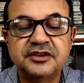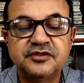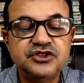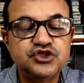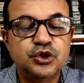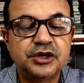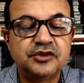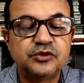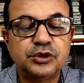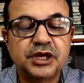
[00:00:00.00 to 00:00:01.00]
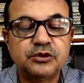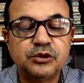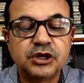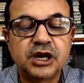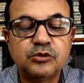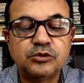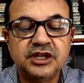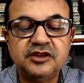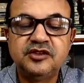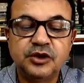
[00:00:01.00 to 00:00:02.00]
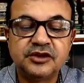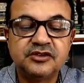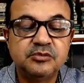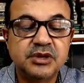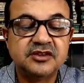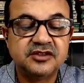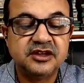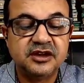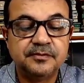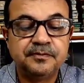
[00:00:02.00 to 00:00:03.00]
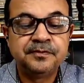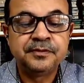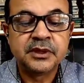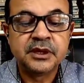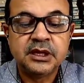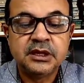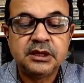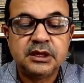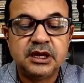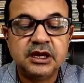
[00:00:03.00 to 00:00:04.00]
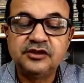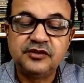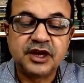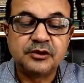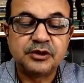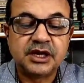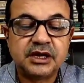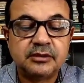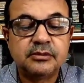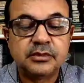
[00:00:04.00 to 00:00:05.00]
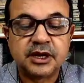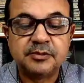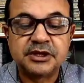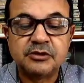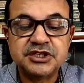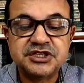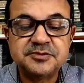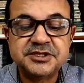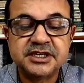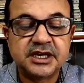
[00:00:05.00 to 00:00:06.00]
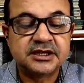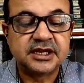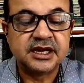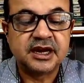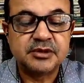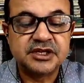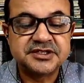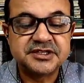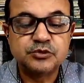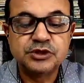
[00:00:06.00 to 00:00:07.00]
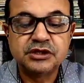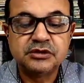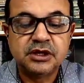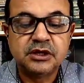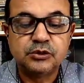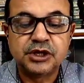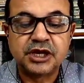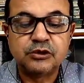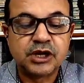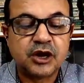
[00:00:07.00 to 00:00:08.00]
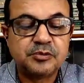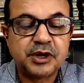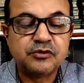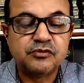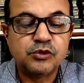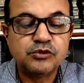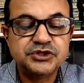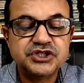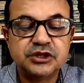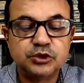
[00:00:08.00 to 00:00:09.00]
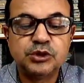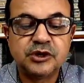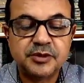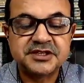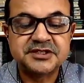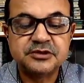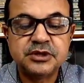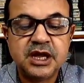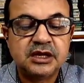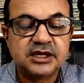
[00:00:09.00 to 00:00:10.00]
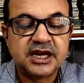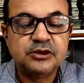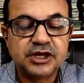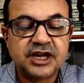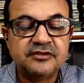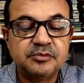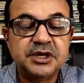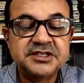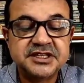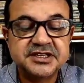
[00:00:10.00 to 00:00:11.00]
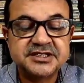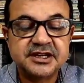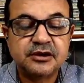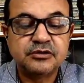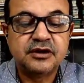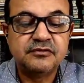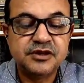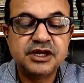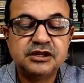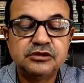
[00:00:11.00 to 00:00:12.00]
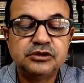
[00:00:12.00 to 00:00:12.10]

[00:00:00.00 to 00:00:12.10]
das 20 horas no horário local, 15 horas de Brasília. É, eles ficarão na capital egípcia até amanhã de segunda, no horário local, para o voo de retorno ao Brasil na aeronave presidencial v,